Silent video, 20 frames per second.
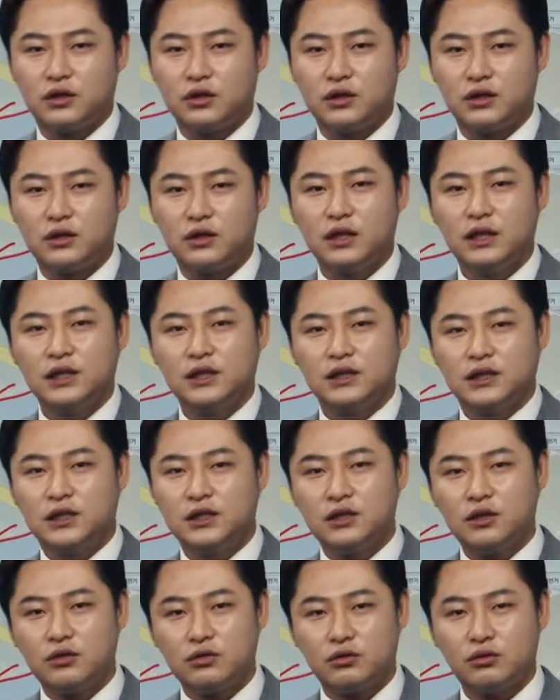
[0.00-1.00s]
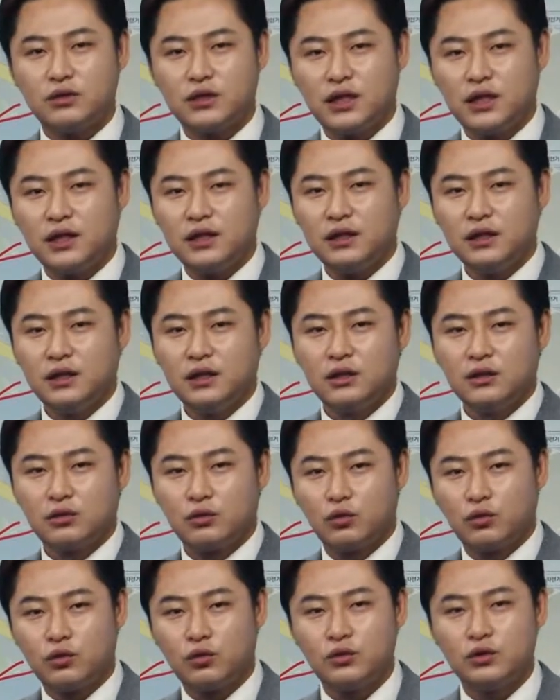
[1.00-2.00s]
그래서 네. 지적도상
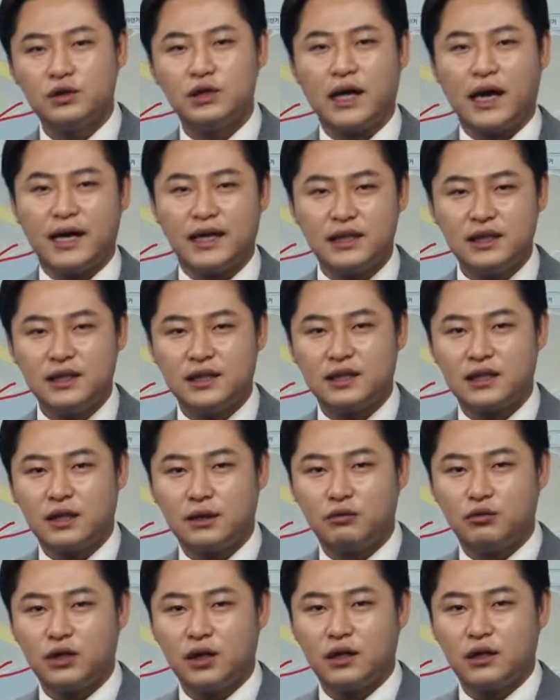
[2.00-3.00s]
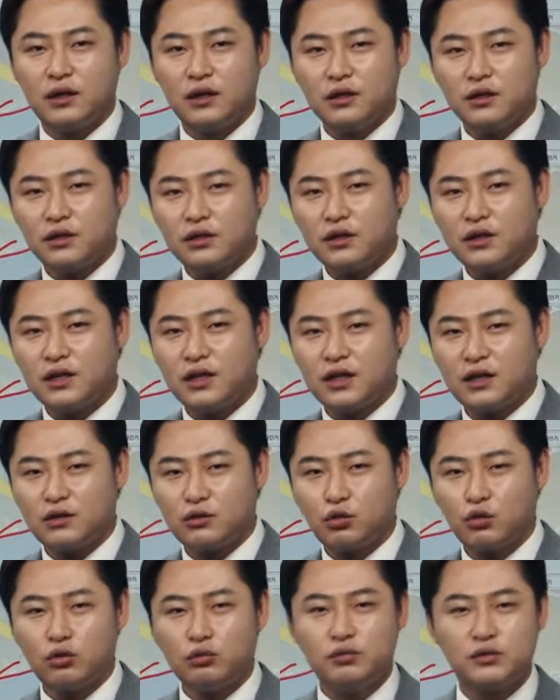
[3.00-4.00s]
도로는 아니기 때문에 떳떳하게
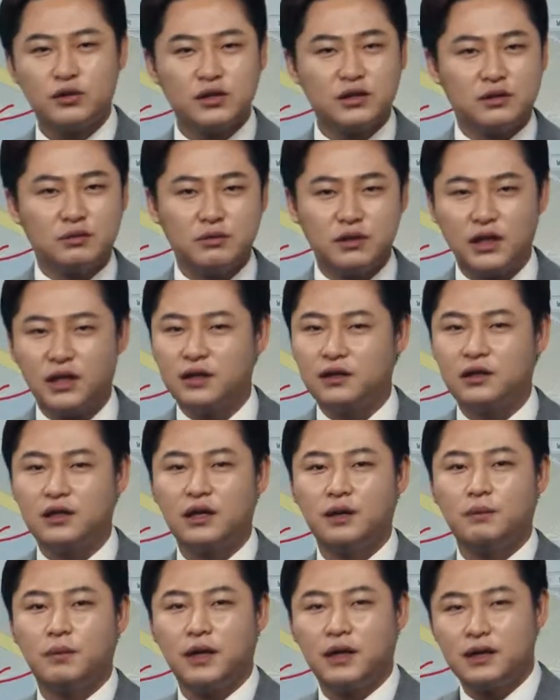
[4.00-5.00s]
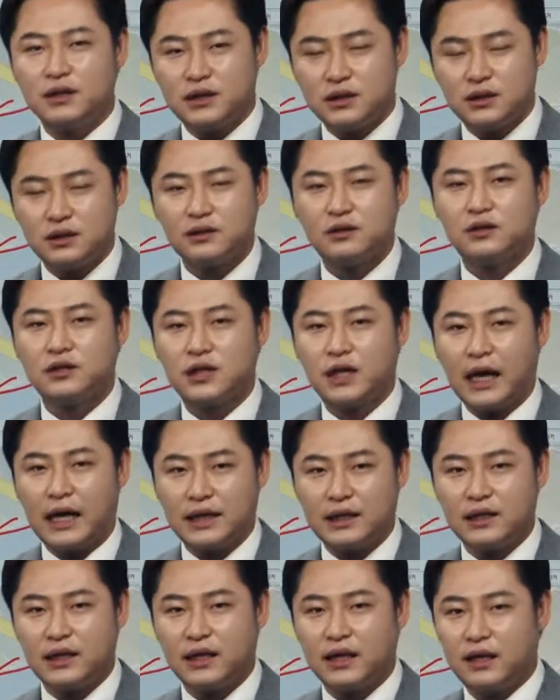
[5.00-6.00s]
도로 붙었습니다. 이렇게 파시는 것이
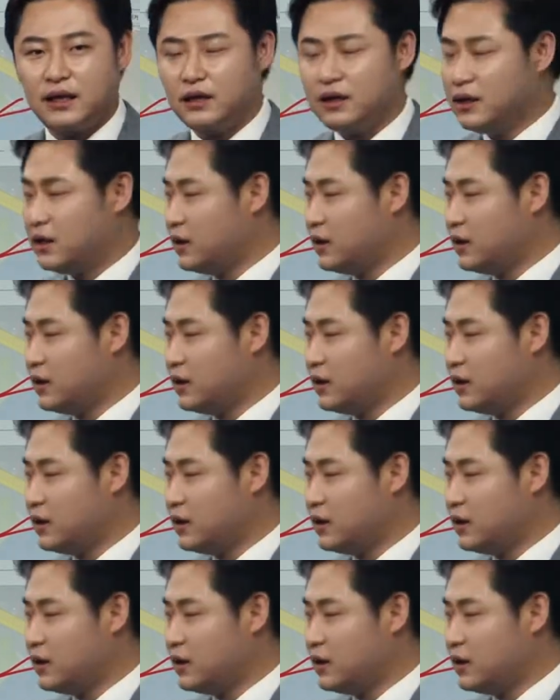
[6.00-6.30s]
아니라